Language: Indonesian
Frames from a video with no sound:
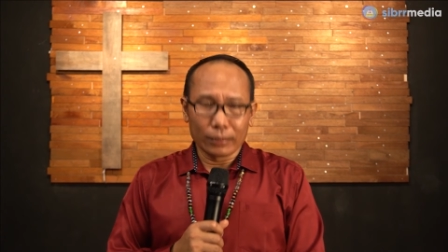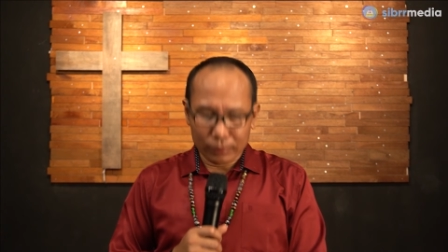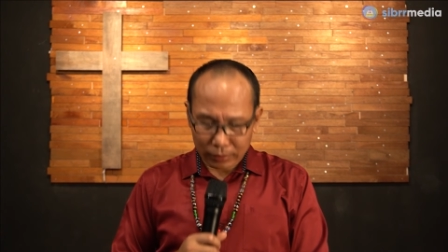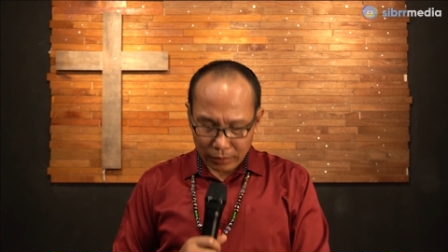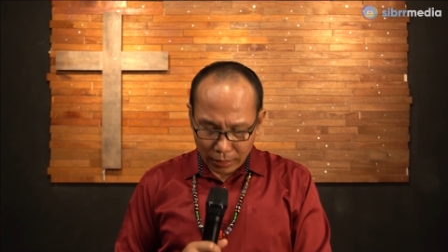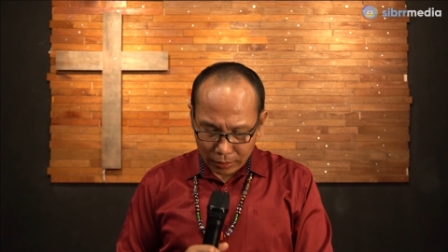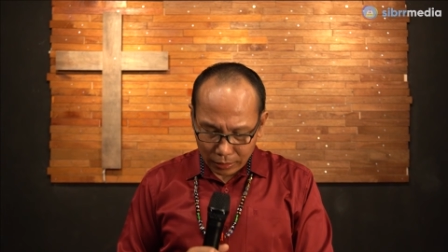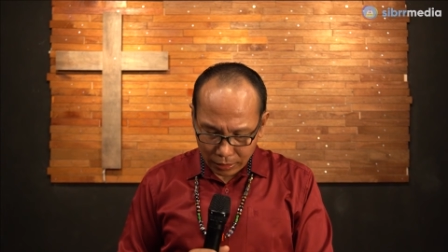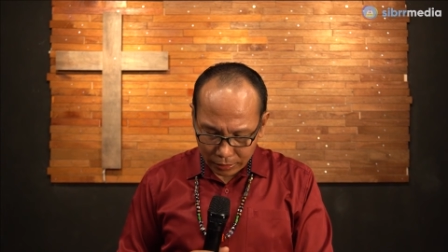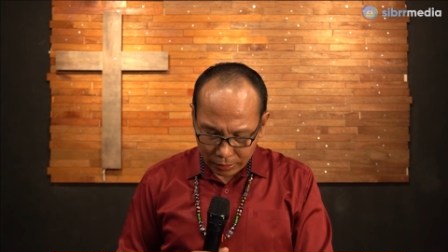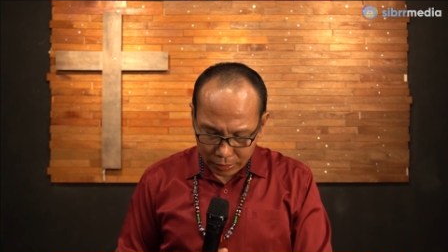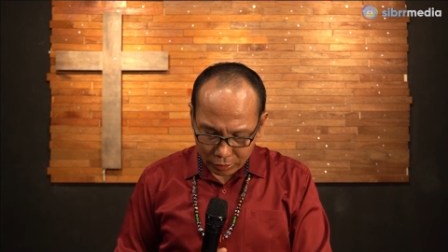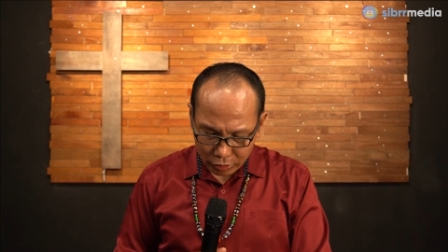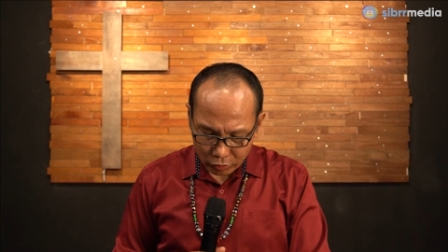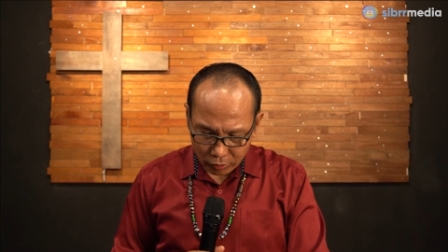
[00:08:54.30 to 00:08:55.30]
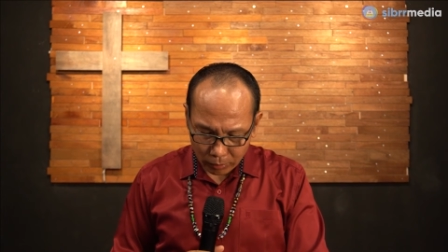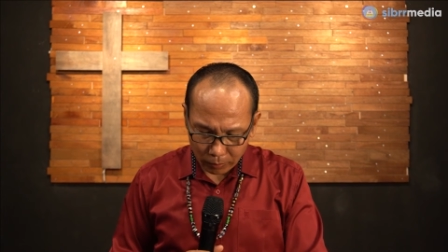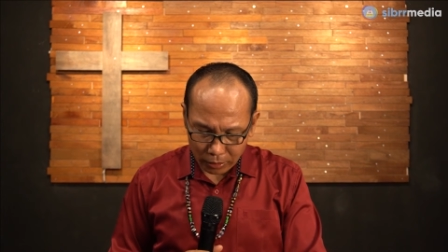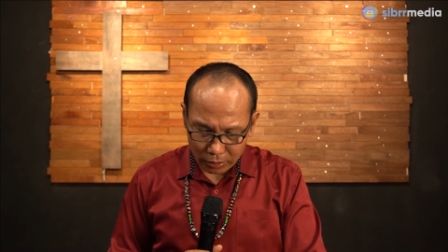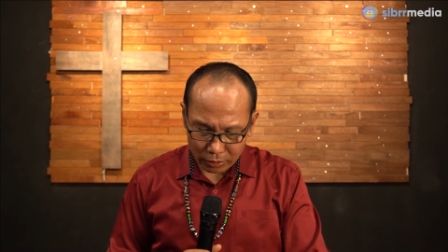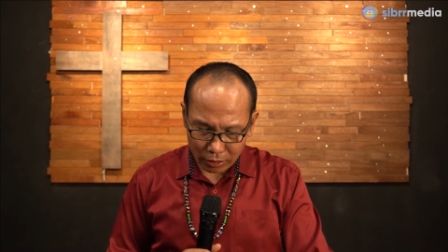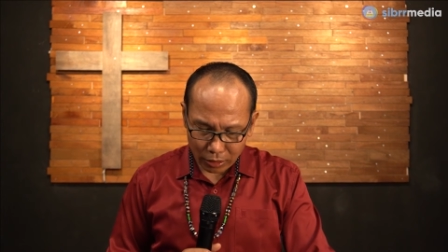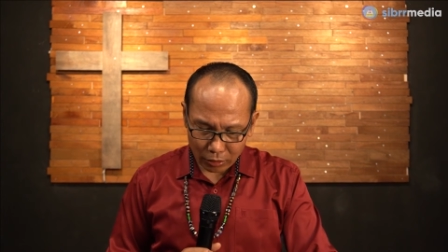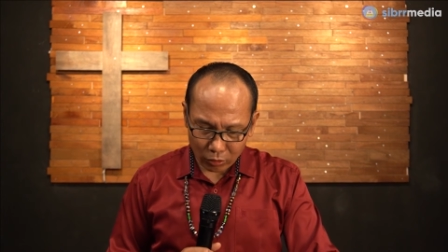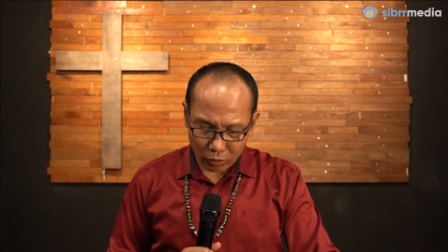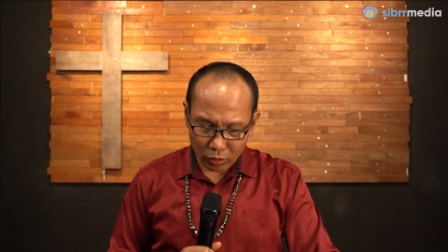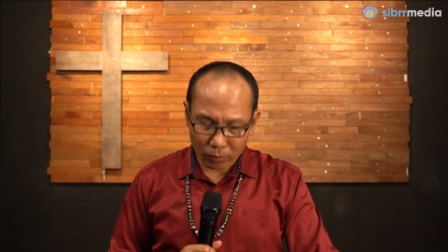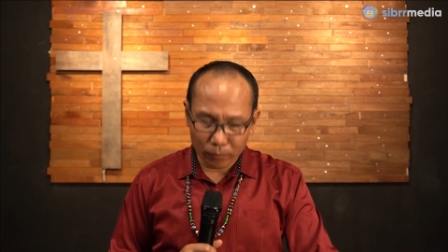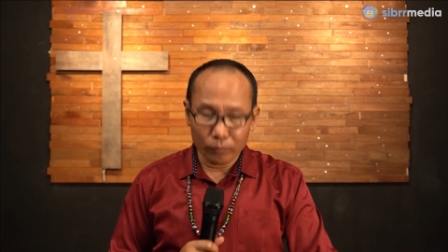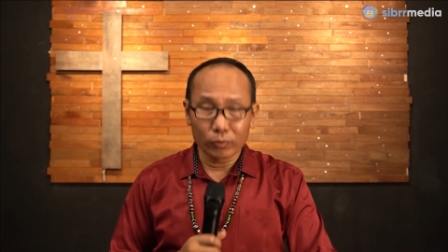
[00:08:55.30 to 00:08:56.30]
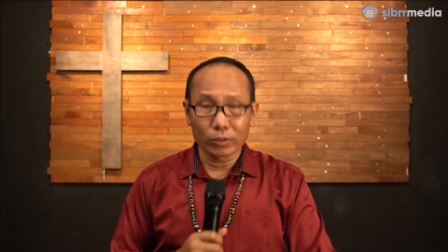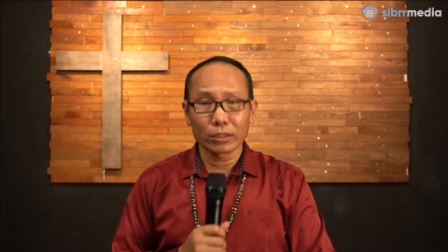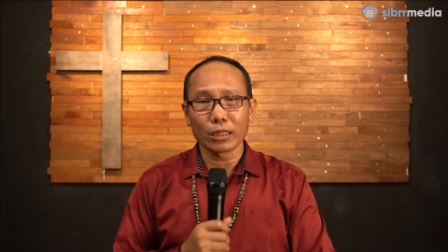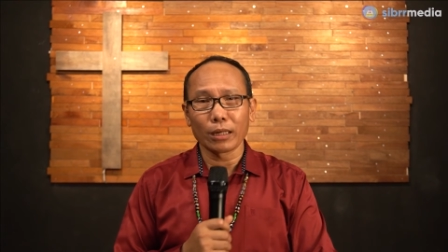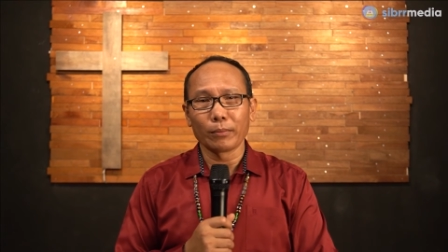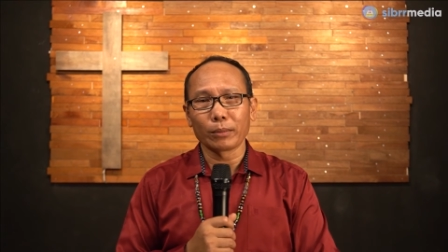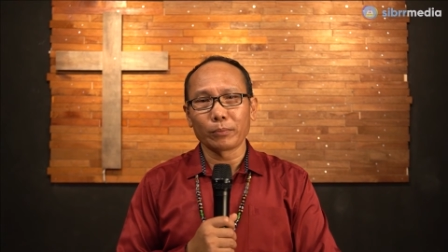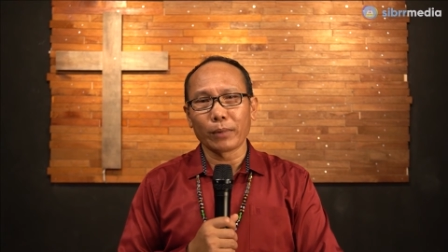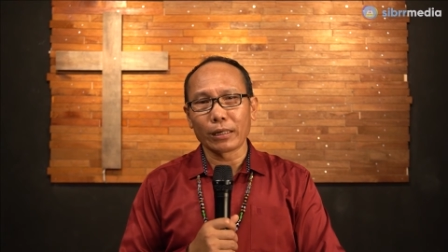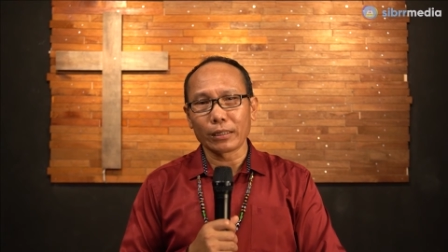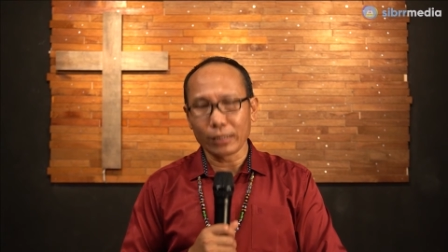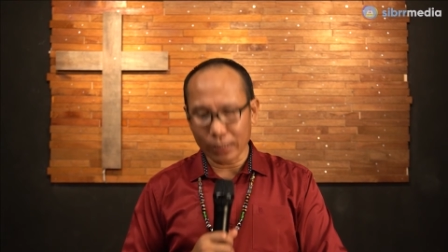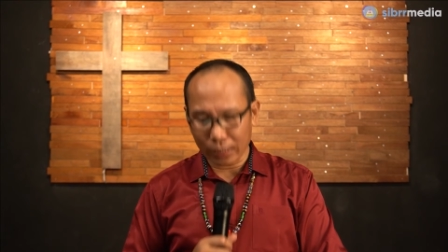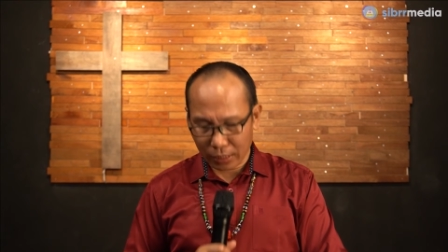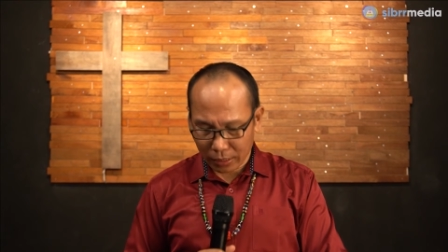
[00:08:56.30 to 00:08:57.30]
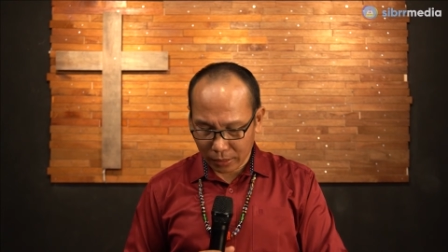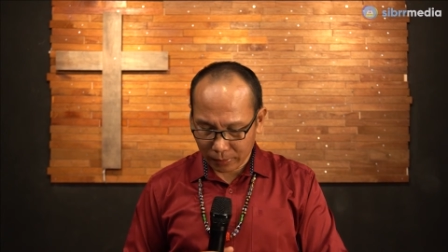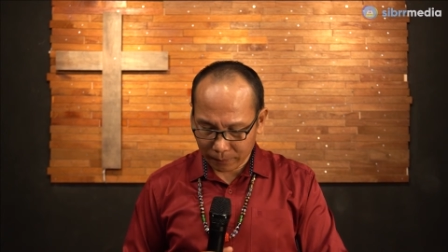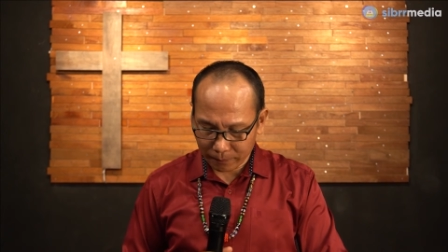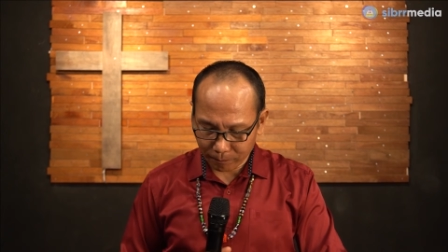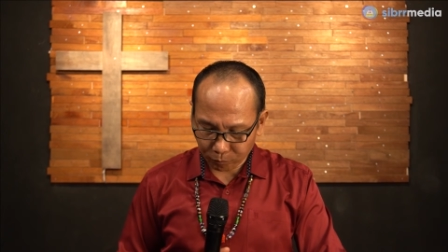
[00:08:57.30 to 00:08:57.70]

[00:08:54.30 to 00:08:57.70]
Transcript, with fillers: Sekali lagi saya ucapkan shalom, selamat pagi.